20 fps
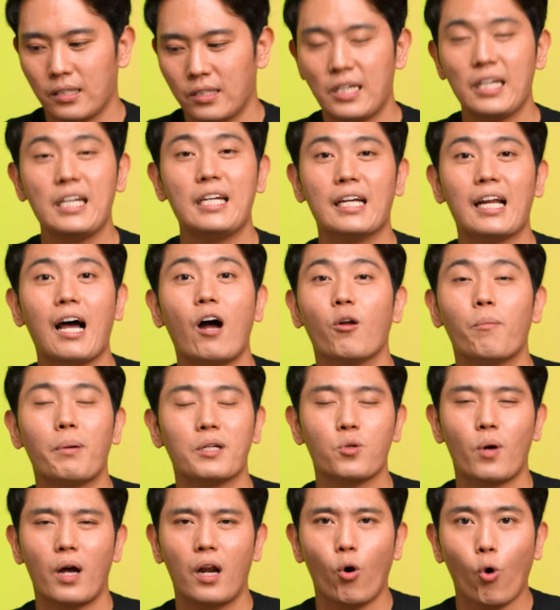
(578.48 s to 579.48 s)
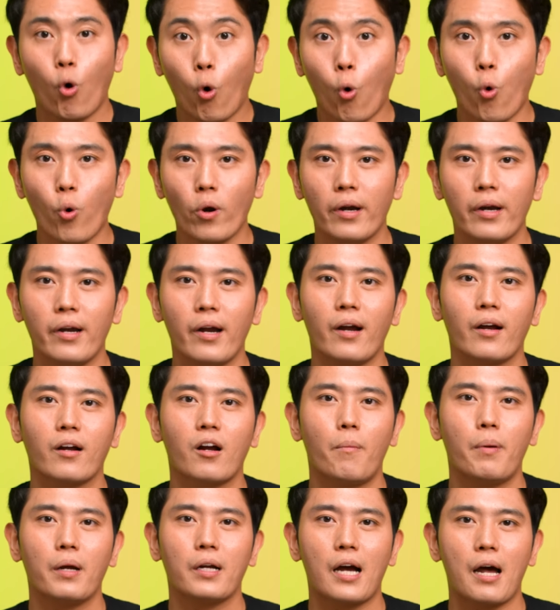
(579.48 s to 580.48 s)
ฉี่เราหรือปัสสาวะเราขุ่นเนี่ย
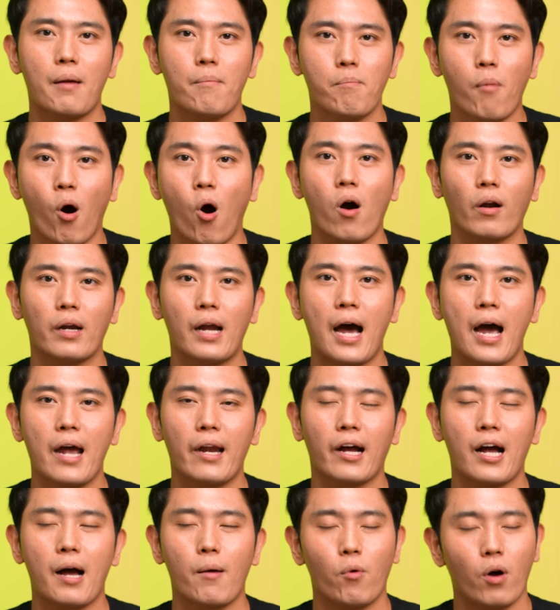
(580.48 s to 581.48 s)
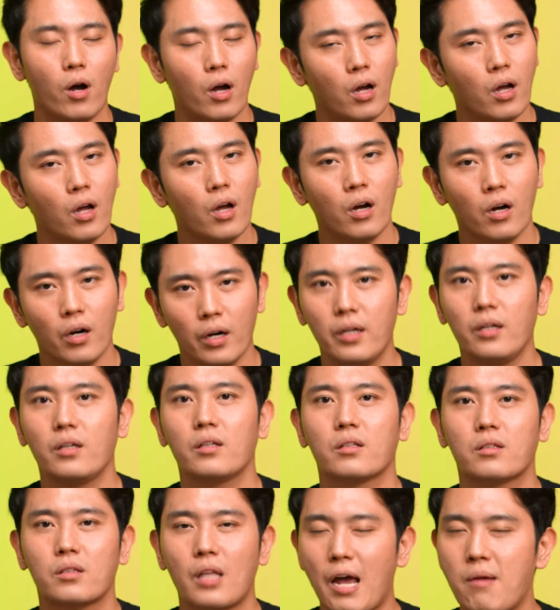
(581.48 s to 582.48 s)
ก็เป็นการบอกได้นะครับว่าเฮ้ย
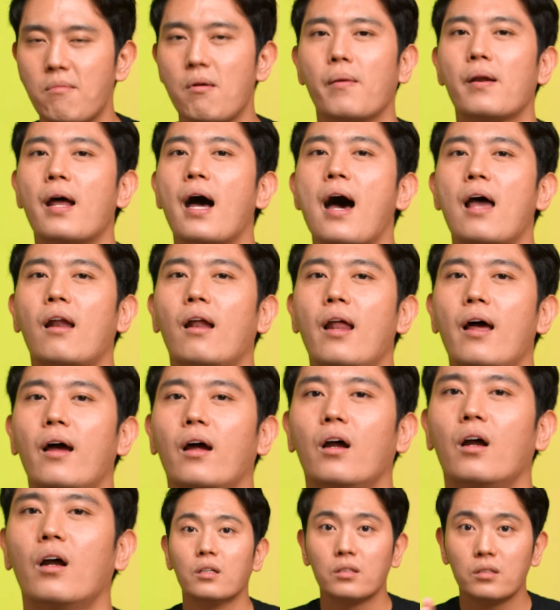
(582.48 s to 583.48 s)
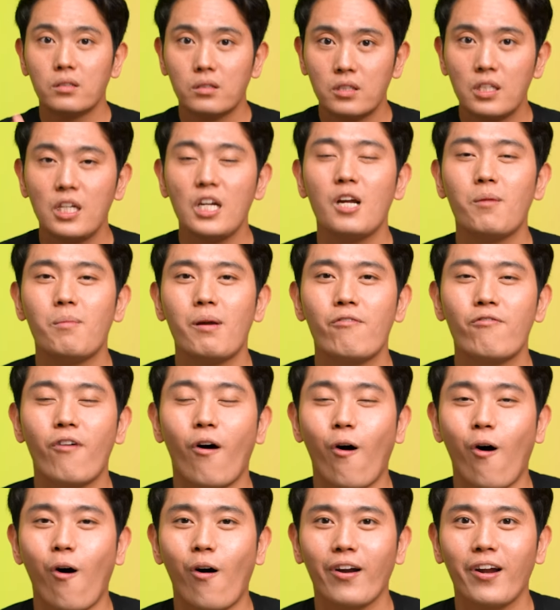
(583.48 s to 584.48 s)
ไตมีปัญหาแล้วแหละ ฉี่มีฟ
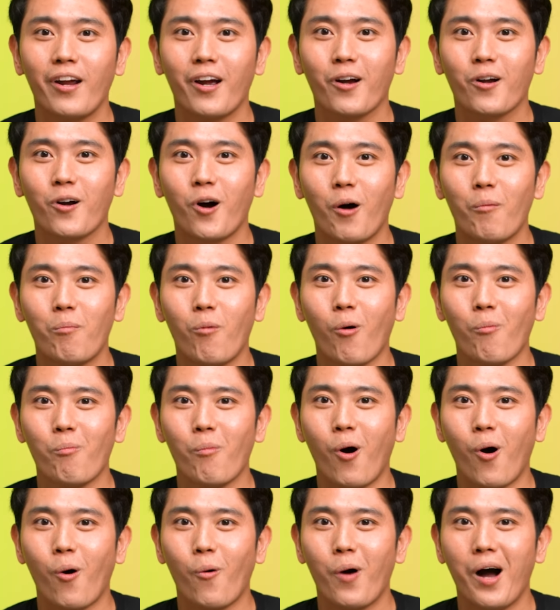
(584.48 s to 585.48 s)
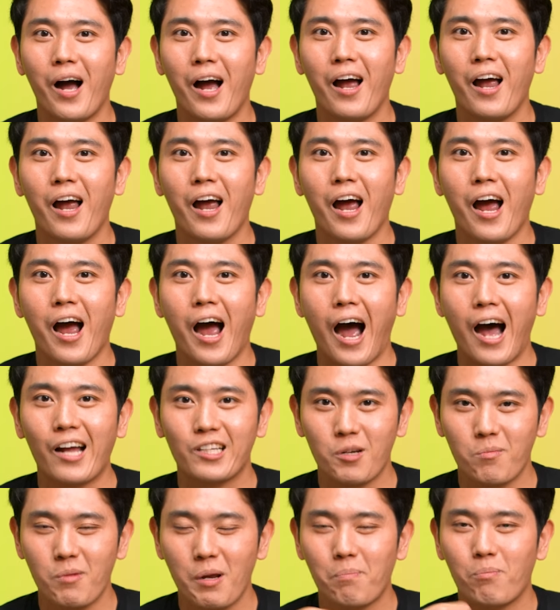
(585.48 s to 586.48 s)
องเนี่ยก็บ่งบอกว่าอาจจะ
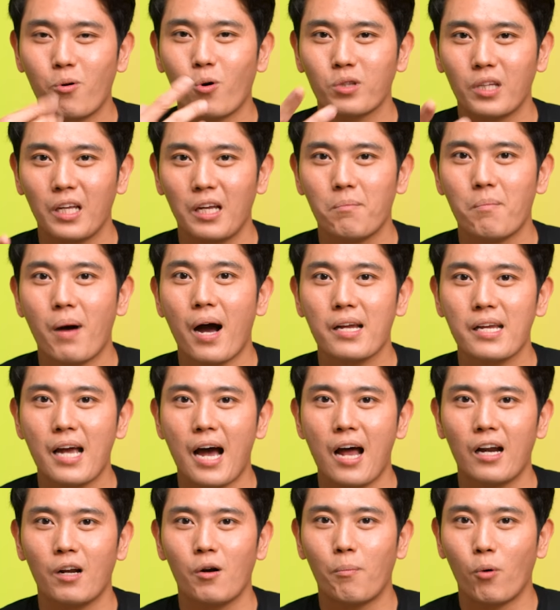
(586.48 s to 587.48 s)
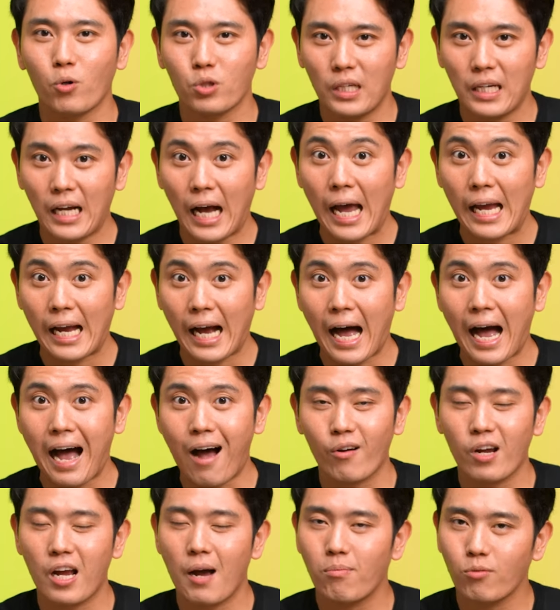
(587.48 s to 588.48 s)
มีโปรตีนบางอย่างหรือว่าโปรตีนไข่ขาว
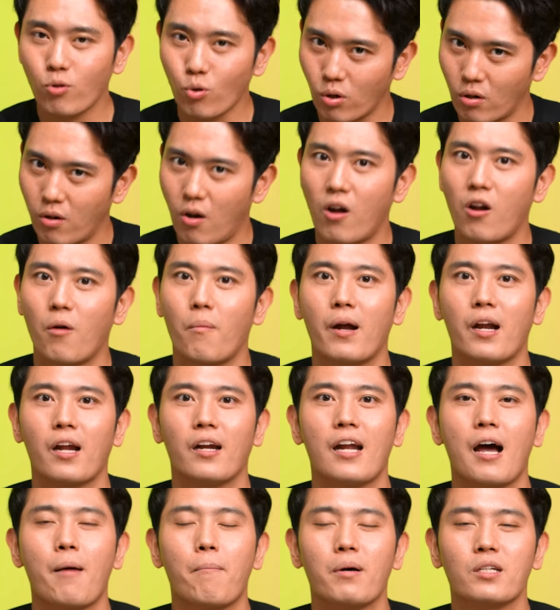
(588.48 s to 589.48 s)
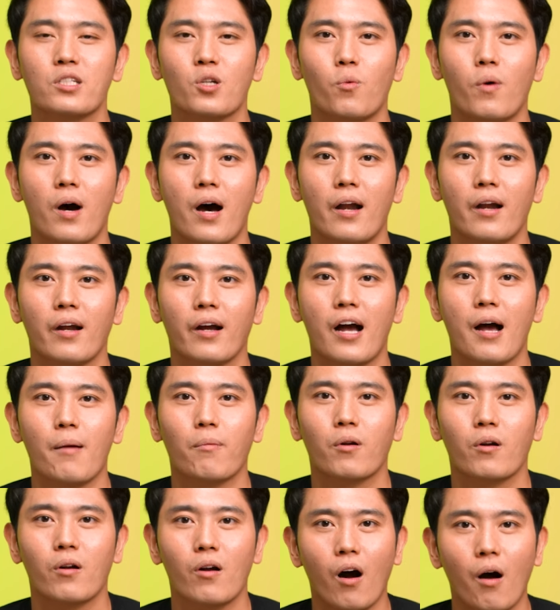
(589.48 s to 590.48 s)
นะครับหลุดรอดออกมาในน้ำปัสสาวะนะครับ
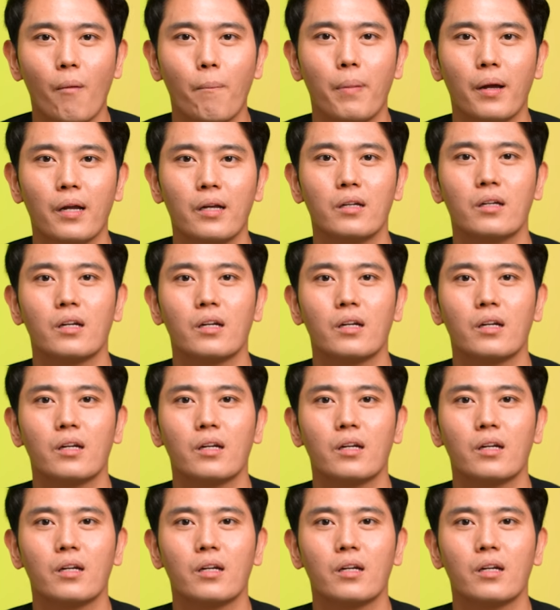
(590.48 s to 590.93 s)
ก็เป็น